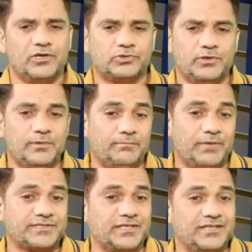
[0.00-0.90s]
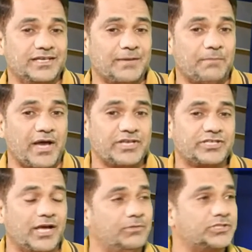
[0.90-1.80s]
तो मकसद यह है कि बारिश
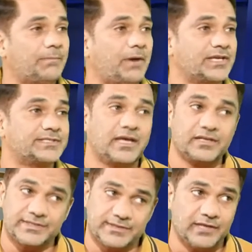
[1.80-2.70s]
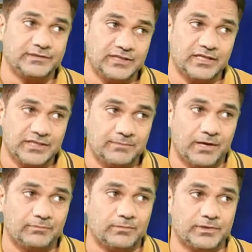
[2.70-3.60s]
ने हमेशा पाकिस्तान का साथ दिया है ये मैं
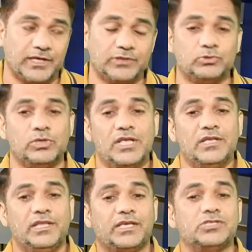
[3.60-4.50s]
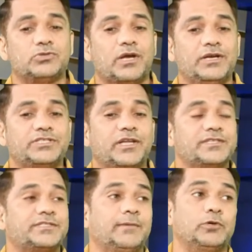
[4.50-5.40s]
आपको बता दूँ लेकिन जो कंडीशन
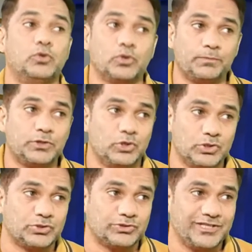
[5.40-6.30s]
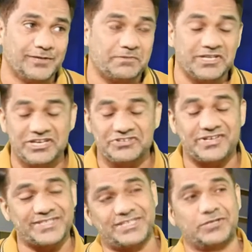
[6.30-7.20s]
इस टाइम ग्रुप की हो चुकी है बड़ी
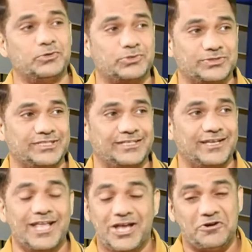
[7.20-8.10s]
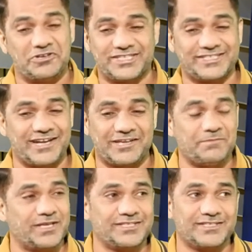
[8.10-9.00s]
इंटरेस्टिंग हो चुकी है और जिस तरह के
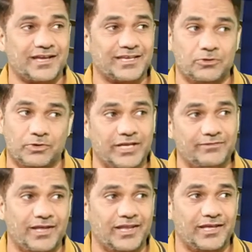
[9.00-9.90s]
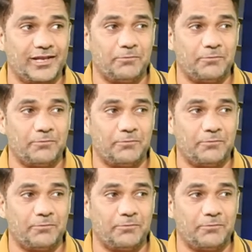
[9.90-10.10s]
मैचेज़ आगे होने वाले हैं ना